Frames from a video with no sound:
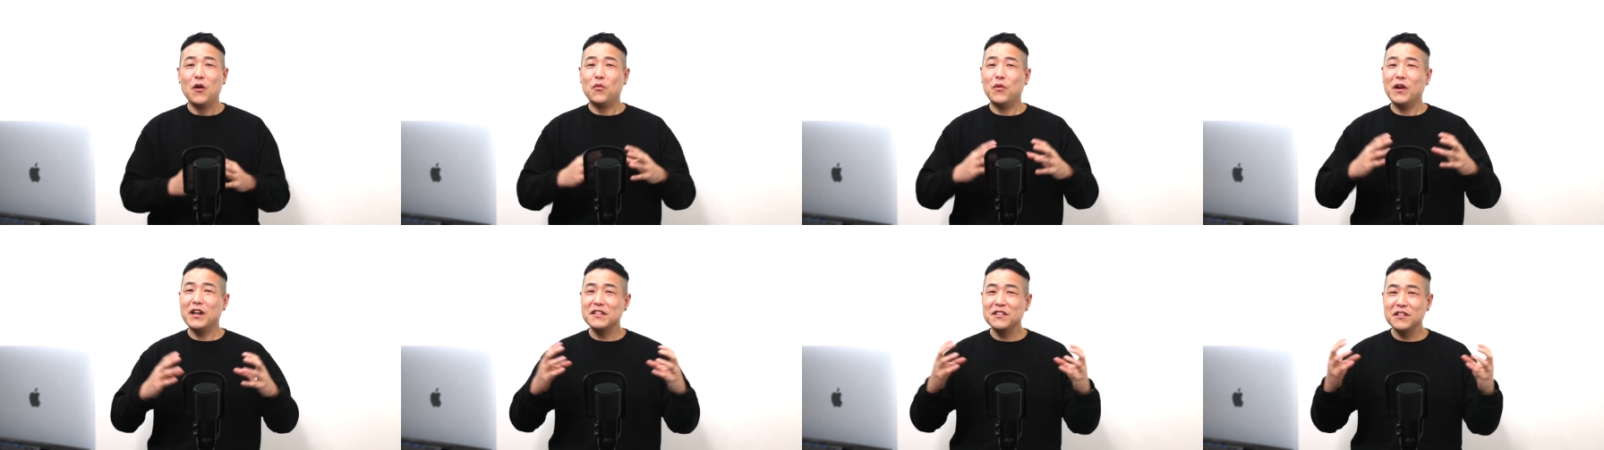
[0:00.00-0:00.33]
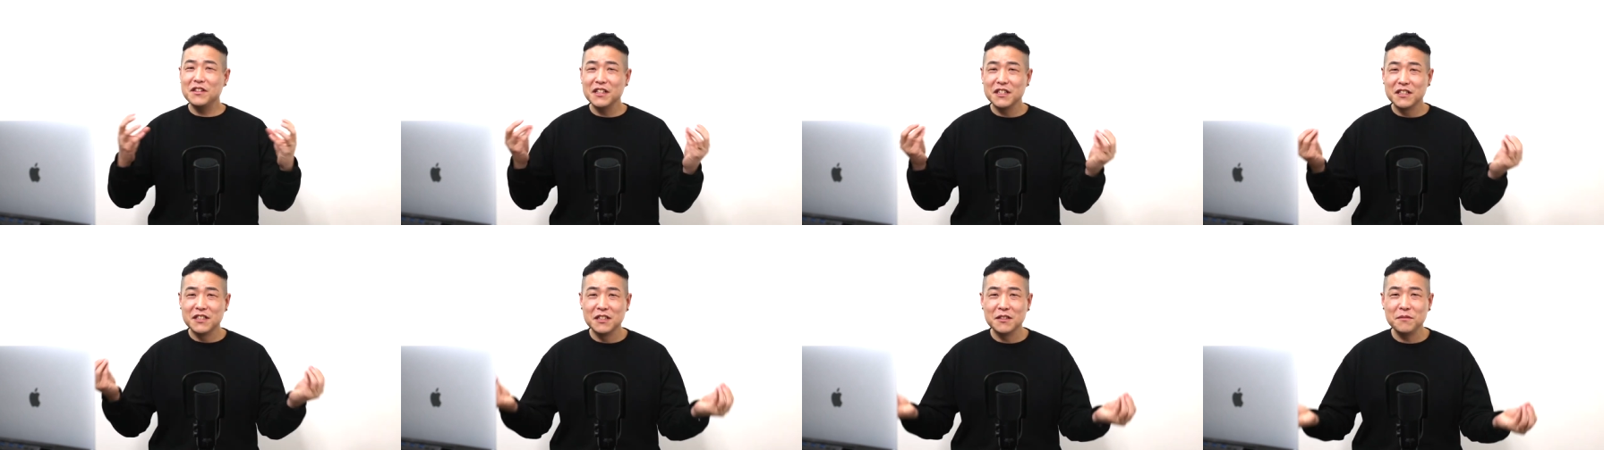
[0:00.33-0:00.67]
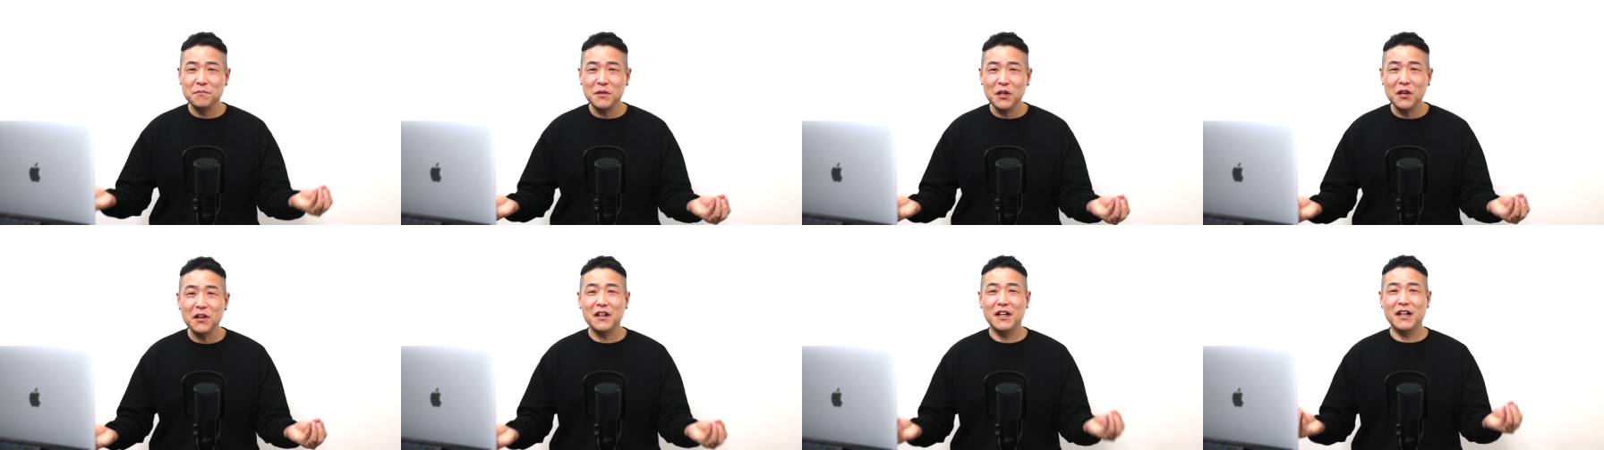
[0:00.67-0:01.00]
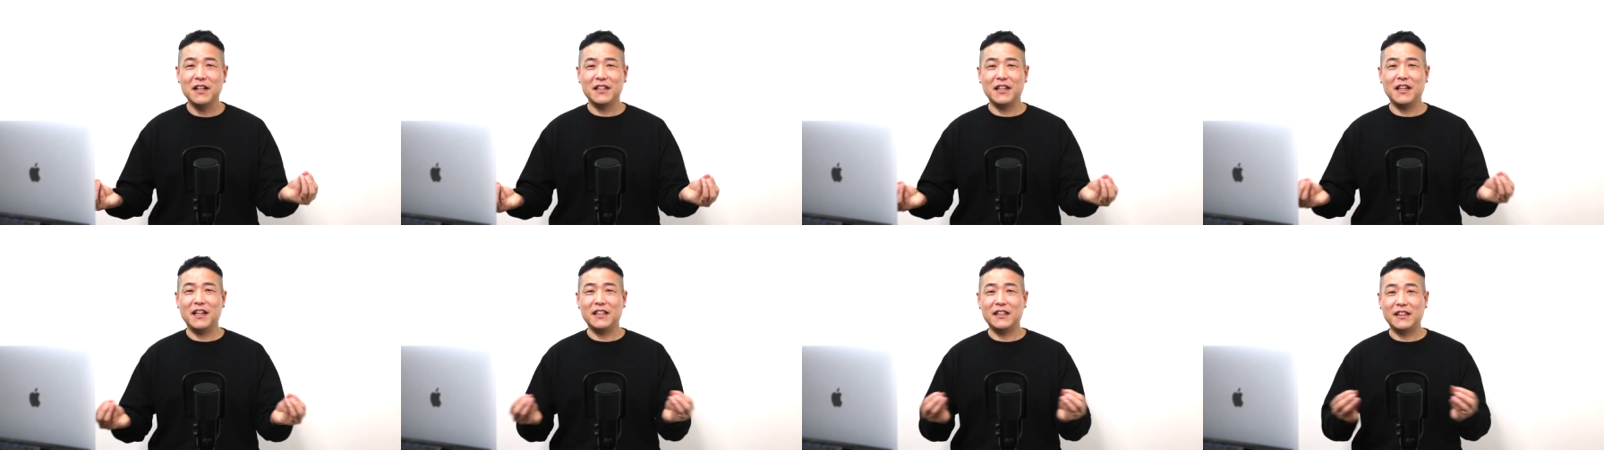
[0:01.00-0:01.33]
완전히
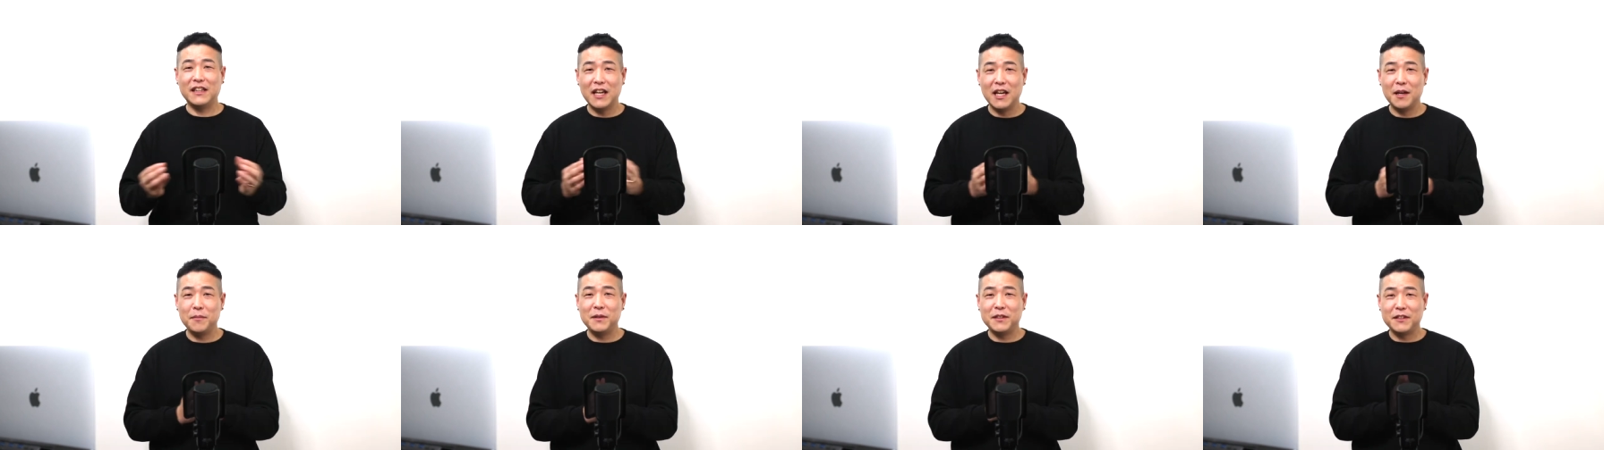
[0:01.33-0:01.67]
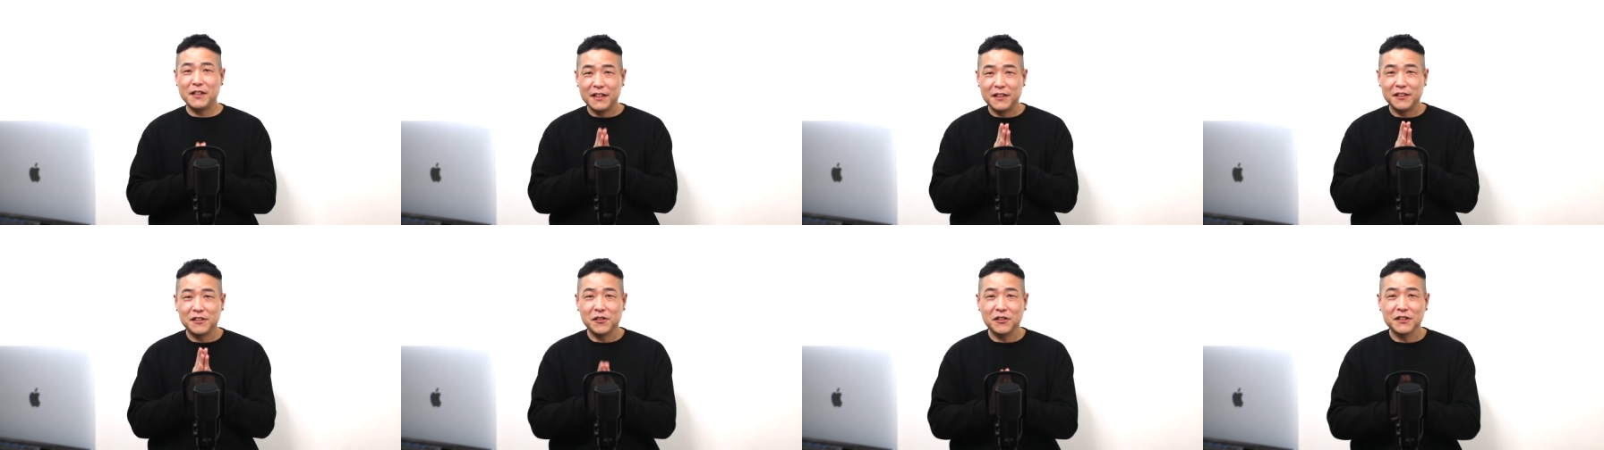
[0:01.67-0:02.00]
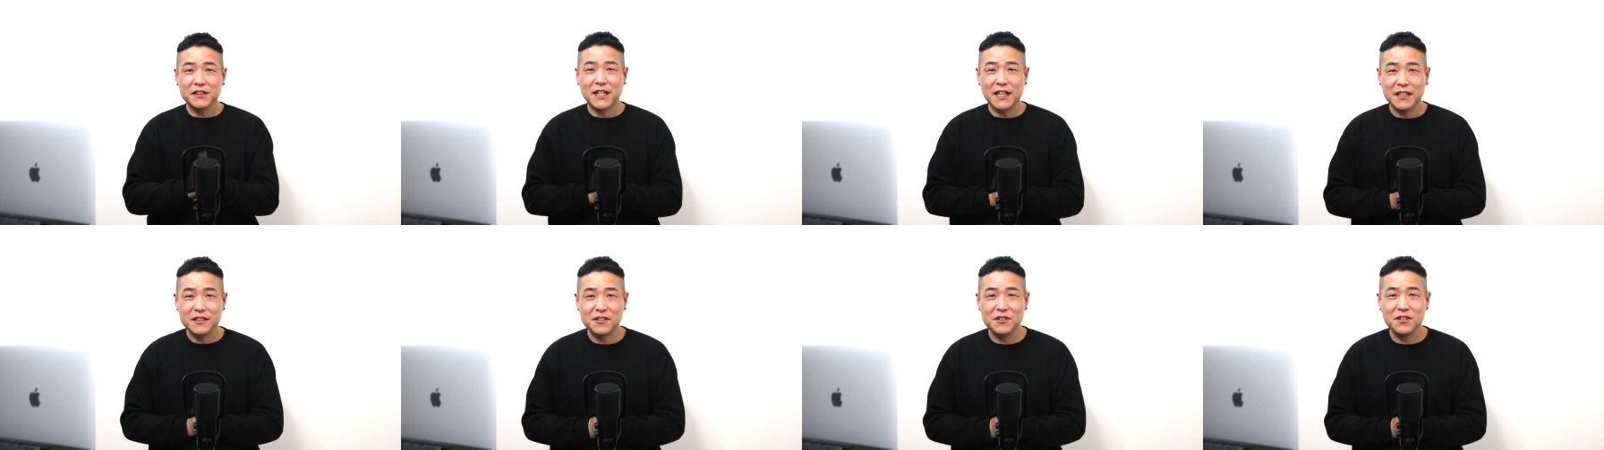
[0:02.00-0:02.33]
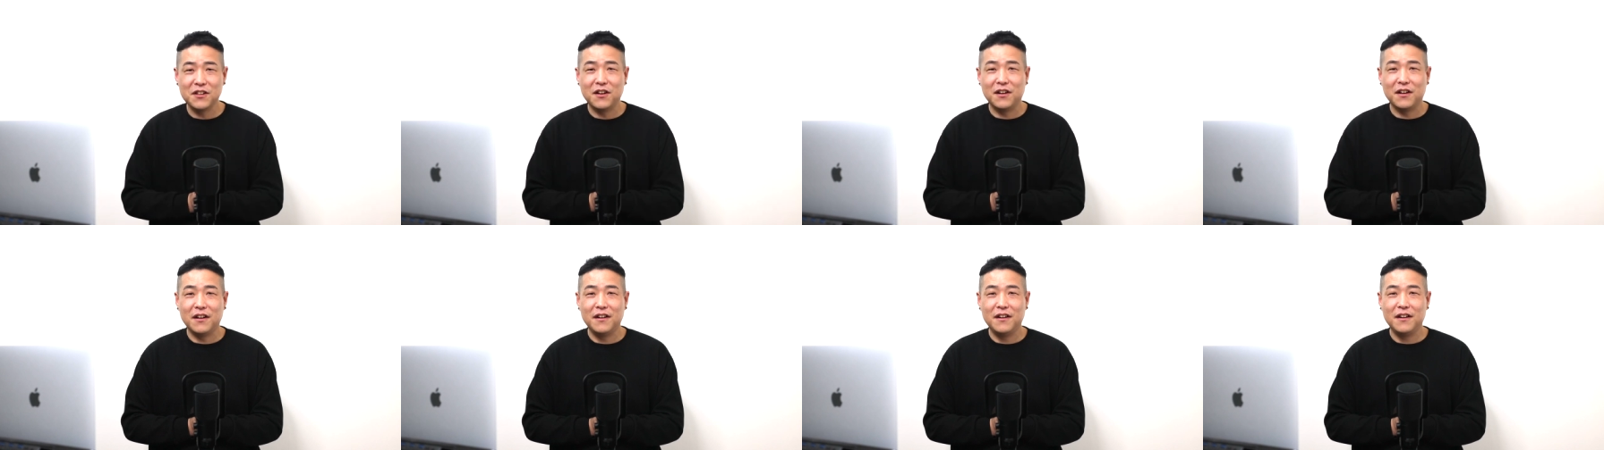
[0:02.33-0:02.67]
극명하게 대비되는 것
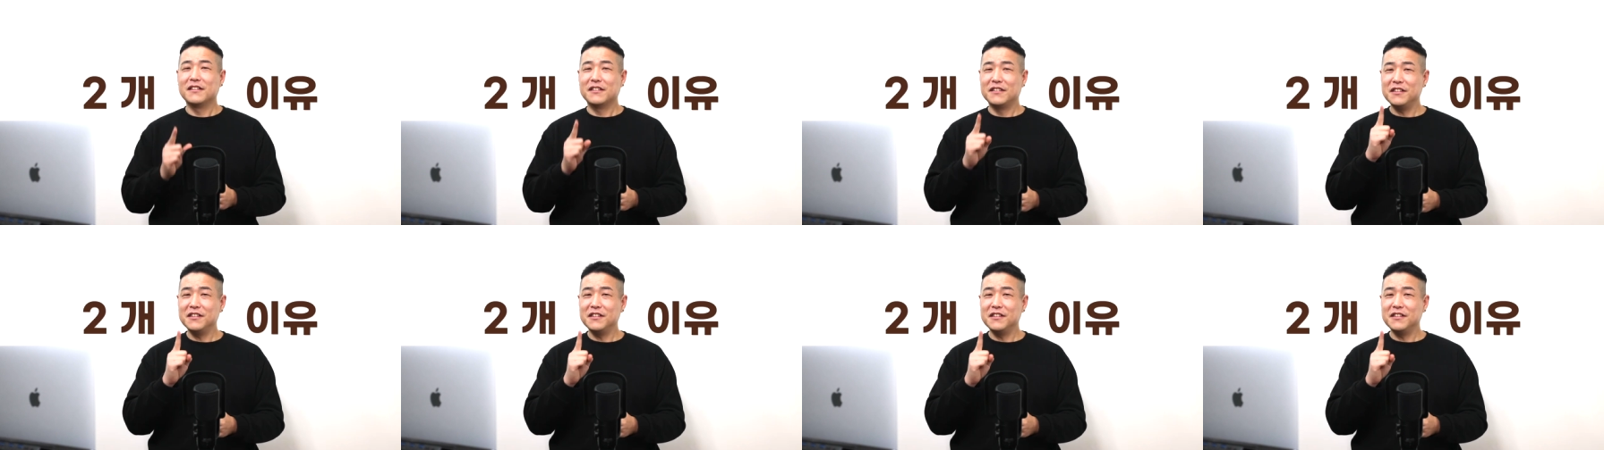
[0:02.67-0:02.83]
같죠?